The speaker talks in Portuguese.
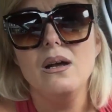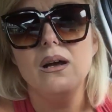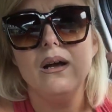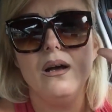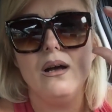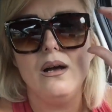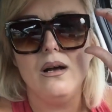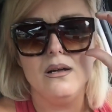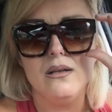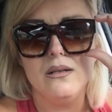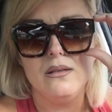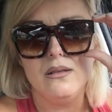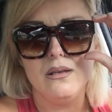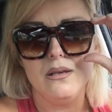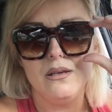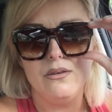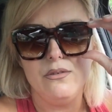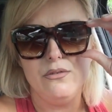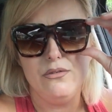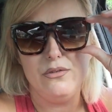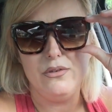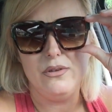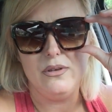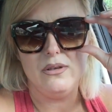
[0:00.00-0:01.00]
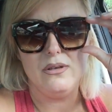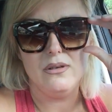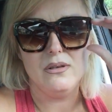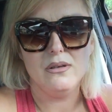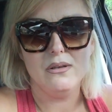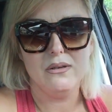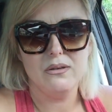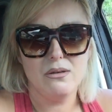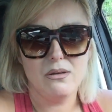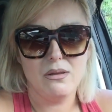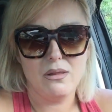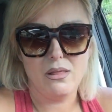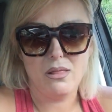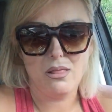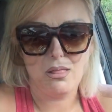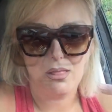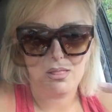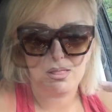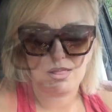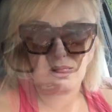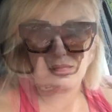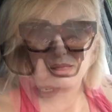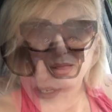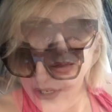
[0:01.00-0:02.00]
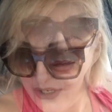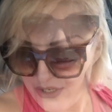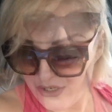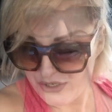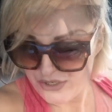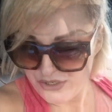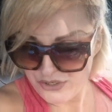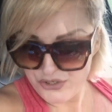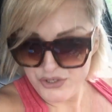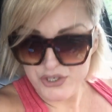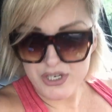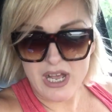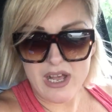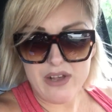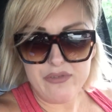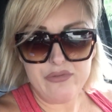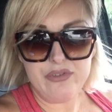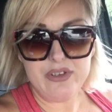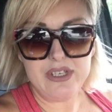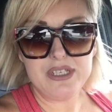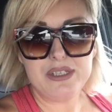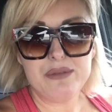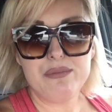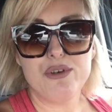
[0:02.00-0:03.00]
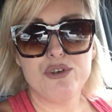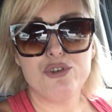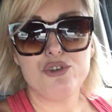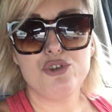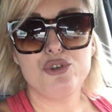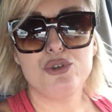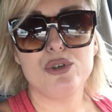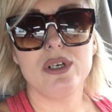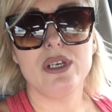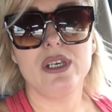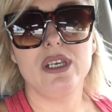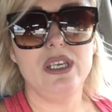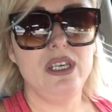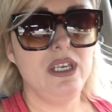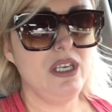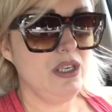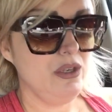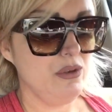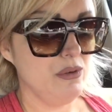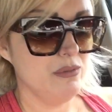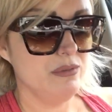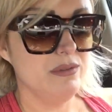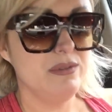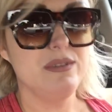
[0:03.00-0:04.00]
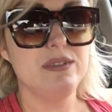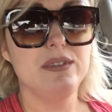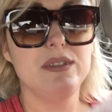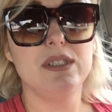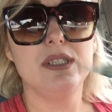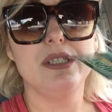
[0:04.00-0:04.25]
Ah, enfim. Ó. Tá já fiz meu joguinho.